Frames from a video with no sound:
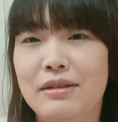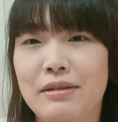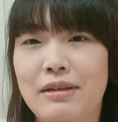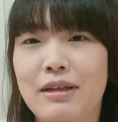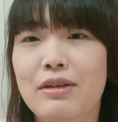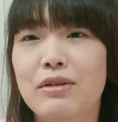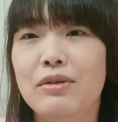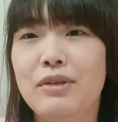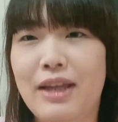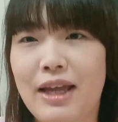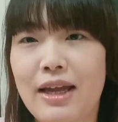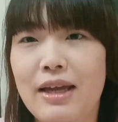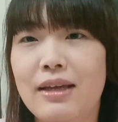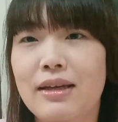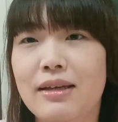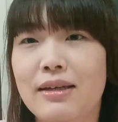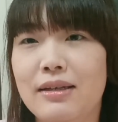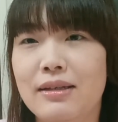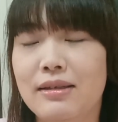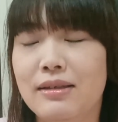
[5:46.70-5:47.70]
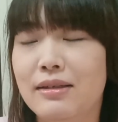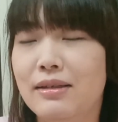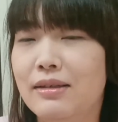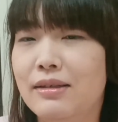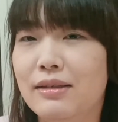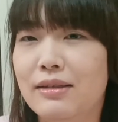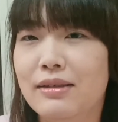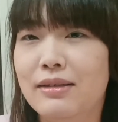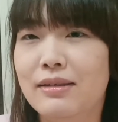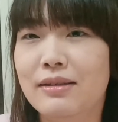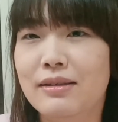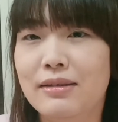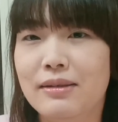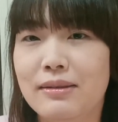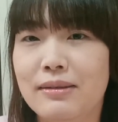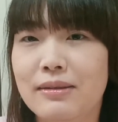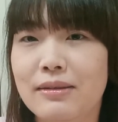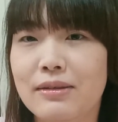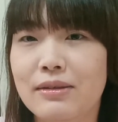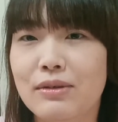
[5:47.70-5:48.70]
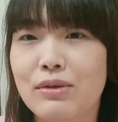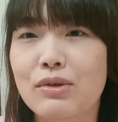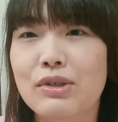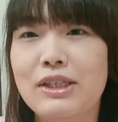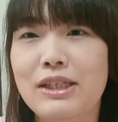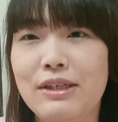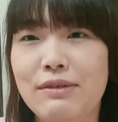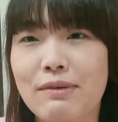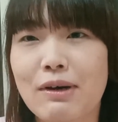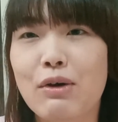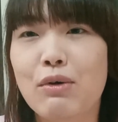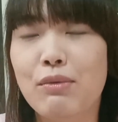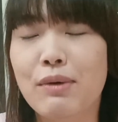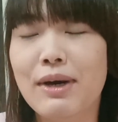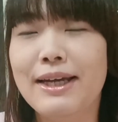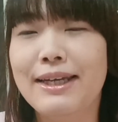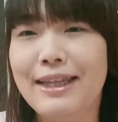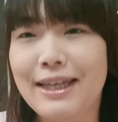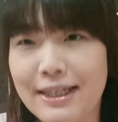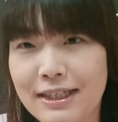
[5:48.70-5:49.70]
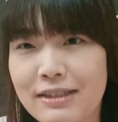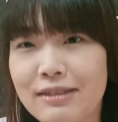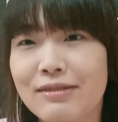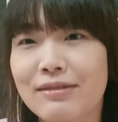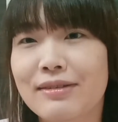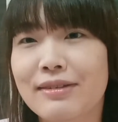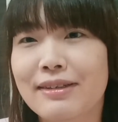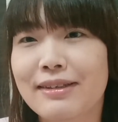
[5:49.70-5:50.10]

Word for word: なので誤診は怖いです。